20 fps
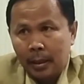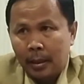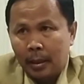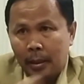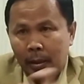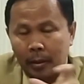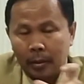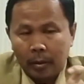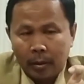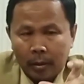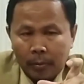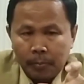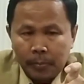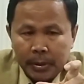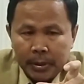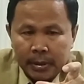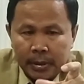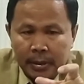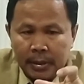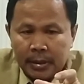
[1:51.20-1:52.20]
core
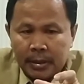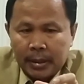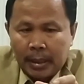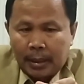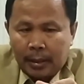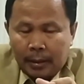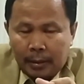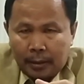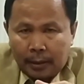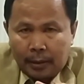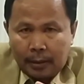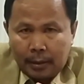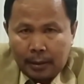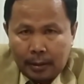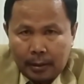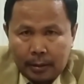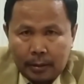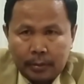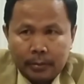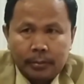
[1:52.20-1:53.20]
bisnis santri
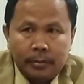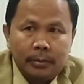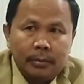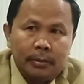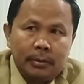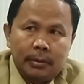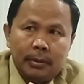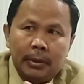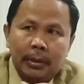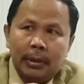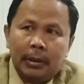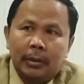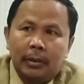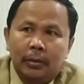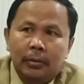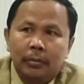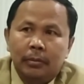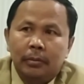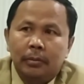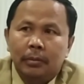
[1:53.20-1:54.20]
itu
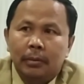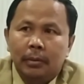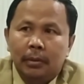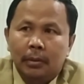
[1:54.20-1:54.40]
itu